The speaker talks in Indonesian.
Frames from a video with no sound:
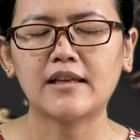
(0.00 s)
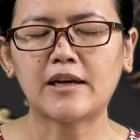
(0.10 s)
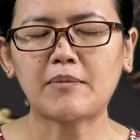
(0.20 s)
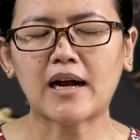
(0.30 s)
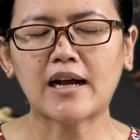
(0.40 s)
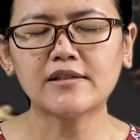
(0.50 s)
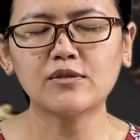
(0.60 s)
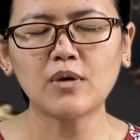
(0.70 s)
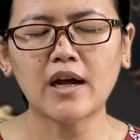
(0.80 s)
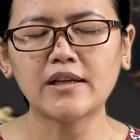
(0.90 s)
Terima kasih
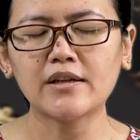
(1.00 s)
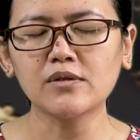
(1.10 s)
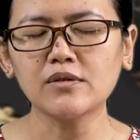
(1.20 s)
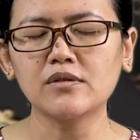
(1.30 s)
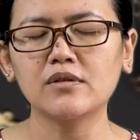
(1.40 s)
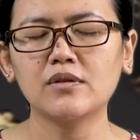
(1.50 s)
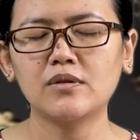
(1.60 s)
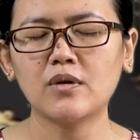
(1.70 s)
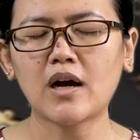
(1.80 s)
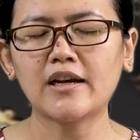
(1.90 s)
Tuhan Yesus,
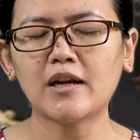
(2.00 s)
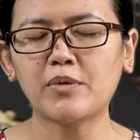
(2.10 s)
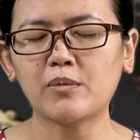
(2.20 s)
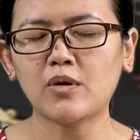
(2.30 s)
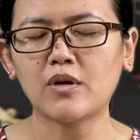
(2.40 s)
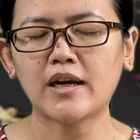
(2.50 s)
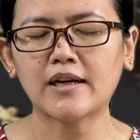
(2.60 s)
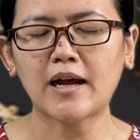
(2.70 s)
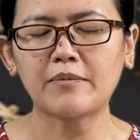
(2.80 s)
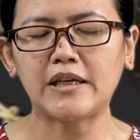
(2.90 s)
doa dan
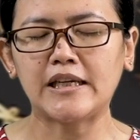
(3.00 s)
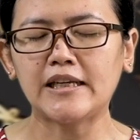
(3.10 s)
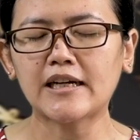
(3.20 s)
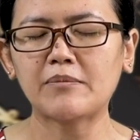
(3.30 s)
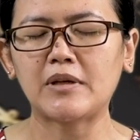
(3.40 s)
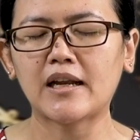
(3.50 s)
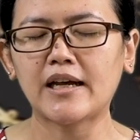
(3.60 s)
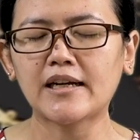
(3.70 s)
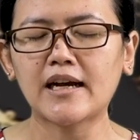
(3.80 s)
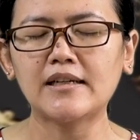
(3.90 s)
permohonan kami ini kami
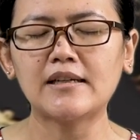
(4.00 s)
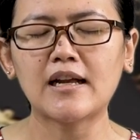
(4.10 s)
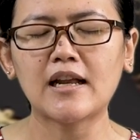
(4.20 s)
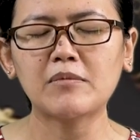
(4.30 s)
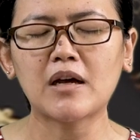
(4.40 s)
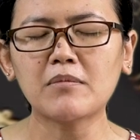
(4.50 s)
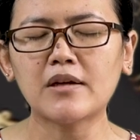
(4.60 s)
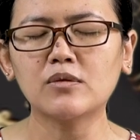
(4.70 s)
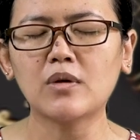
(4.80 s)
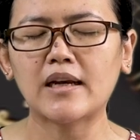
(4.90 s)
naikkan di dalam
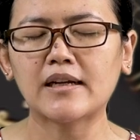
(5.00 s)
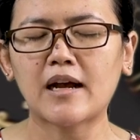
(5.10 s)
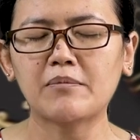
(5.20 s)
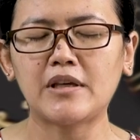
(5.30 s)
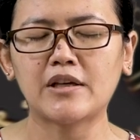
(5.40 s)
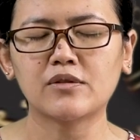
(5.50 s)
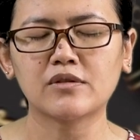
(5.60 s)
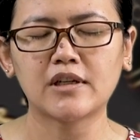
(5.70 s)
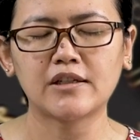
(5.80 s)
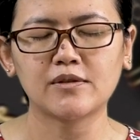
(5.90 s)
nama Tuhan kami Yesus
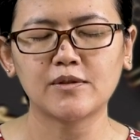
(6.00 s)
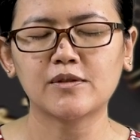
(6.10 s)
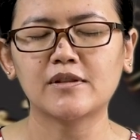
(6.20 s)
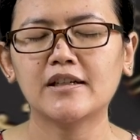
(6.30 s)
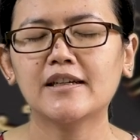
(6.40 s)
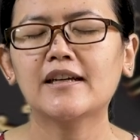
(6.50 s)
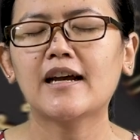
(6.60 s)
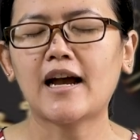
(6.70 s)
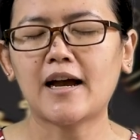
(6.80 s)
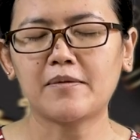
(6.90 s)
Kristus.
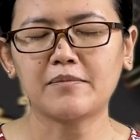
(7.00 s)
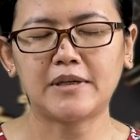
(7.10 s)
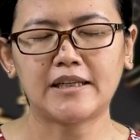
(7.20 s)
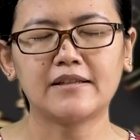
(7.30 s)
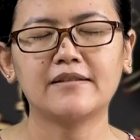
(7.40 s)
Amin.